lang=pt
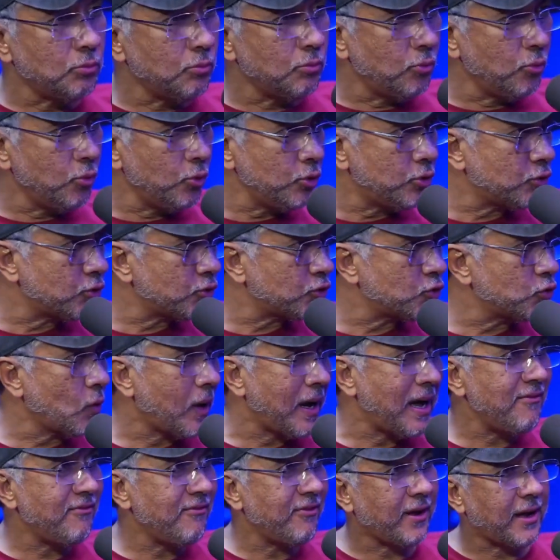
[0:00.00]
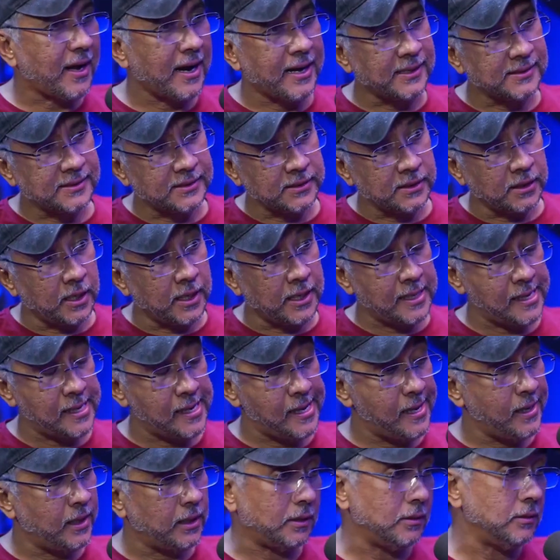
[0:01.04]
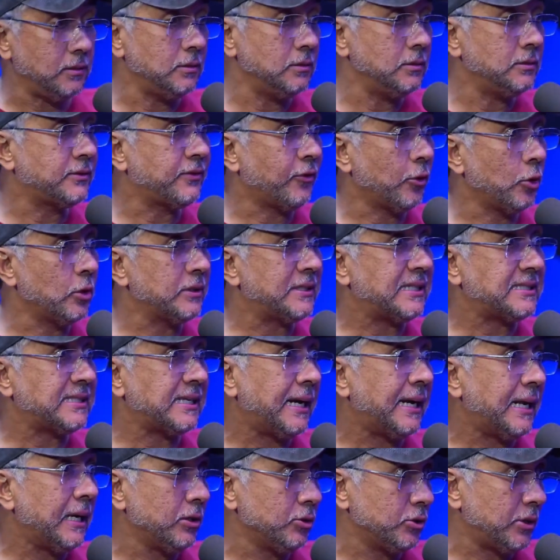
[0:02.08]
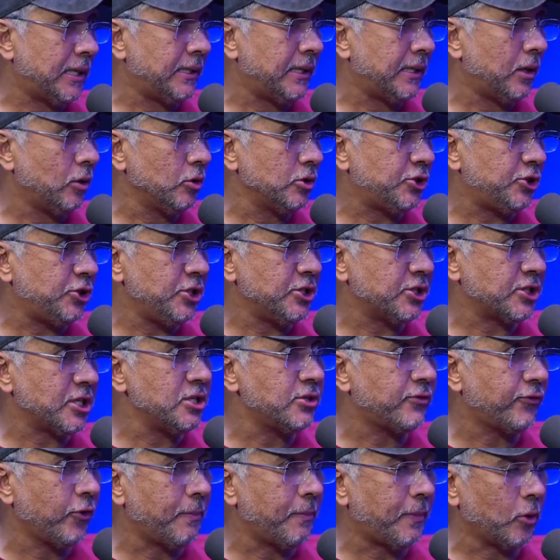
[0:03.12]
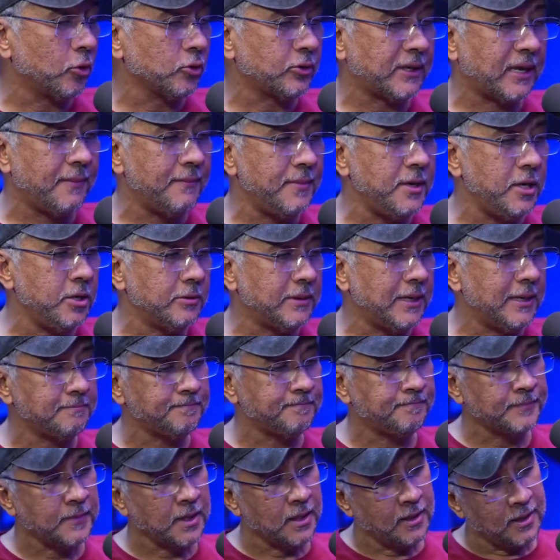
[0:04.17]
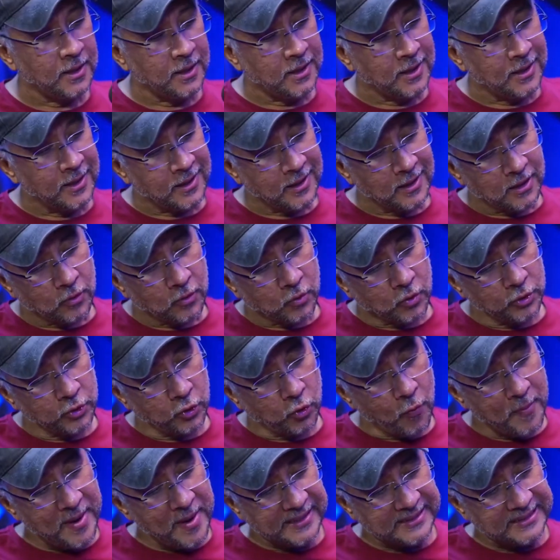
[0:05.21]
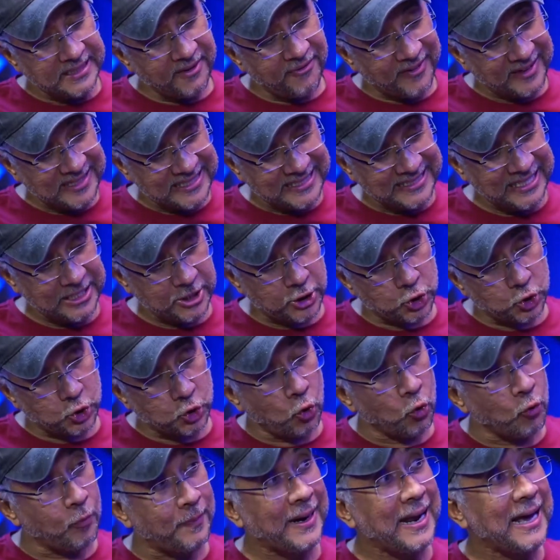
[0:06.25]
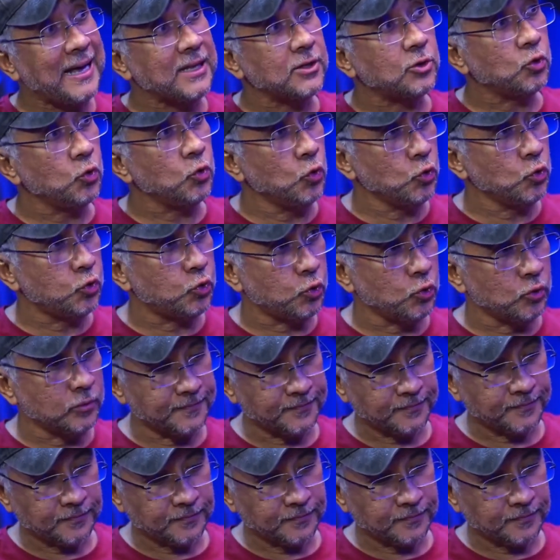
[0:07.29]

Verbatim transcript: muito suave, cara. Assim, é, é, você falou das analogias, que a gente foi para outro caminho, né? Uhum. Quando eu comecei a fazer show pra adulto,